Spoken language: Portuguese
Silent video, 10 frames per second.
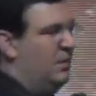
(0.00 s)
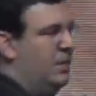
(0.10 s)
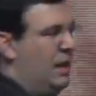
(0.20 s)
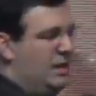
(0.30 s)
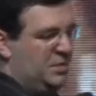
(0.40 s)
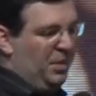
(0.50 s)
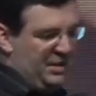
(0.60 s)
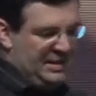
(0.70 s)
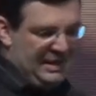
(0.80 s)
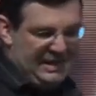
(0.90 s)
A
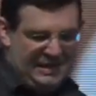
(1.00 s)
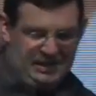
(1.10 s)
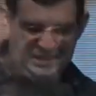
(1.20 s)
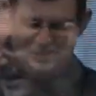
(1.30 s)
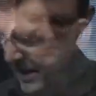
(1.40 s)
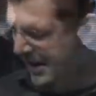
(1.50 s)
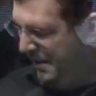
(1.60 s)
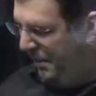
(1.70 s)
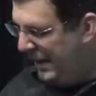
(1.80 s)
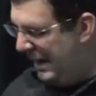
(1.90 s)
resposta está aqui.
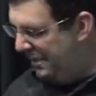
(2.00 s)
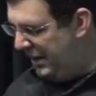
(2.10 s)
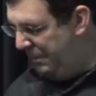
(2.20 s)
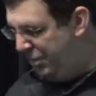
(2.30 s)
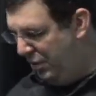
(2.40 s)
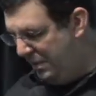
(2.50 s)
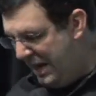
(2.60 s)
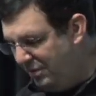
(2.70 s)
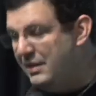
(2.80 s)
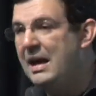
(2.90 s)
Para que por
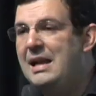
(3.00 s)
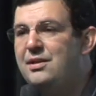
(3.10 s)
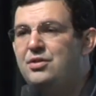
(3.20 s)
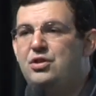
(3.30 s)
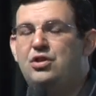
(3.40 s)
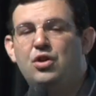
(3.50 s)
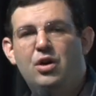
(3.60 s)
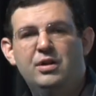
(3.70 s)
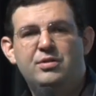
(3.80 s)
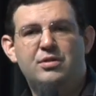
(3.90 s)
meio deles
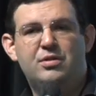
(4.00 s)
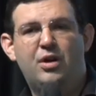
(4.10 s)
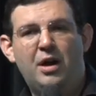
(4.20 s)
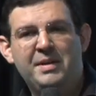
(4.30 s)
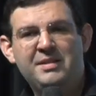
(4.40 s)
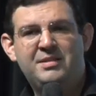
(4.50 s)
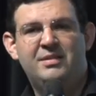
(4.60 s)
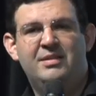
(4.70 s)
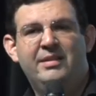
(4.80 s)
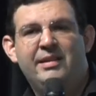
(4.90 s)
todos os homens
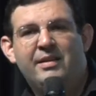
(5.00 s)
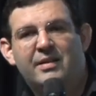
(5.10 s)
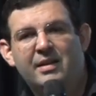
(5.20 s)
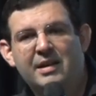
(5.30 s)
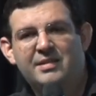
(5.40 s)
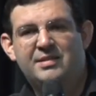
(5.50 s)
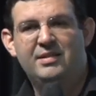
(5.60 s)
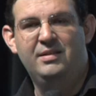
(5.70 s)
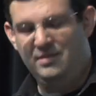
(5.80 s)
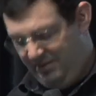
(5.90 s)
crescem.
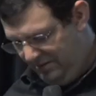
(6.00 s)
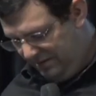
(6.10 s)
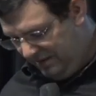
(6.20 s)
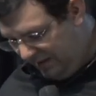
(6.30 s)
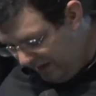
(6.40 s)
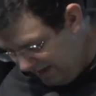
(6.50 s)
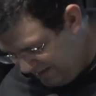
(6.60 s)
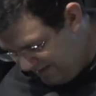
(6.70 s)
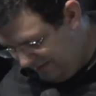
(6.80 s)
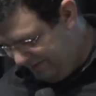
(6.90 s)

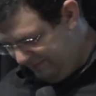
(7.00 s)
Crescem.